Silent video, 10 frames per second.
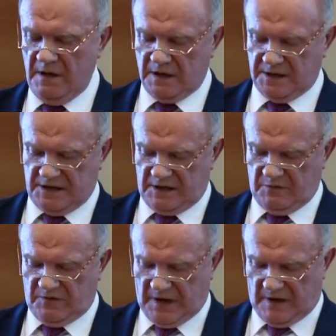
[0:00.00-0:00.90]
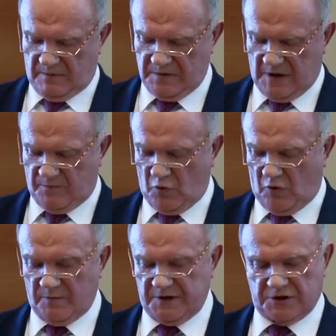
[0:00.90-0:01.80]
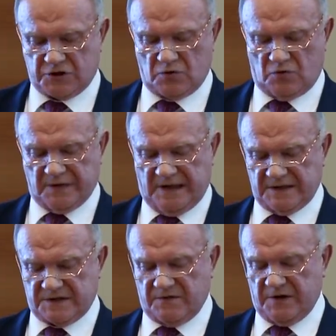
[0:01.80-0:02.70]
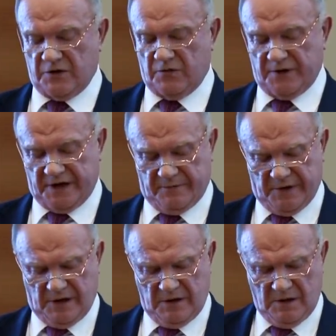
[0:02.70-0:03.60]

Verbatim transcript: Хотел бы вам напомнить, что у нас в свое время,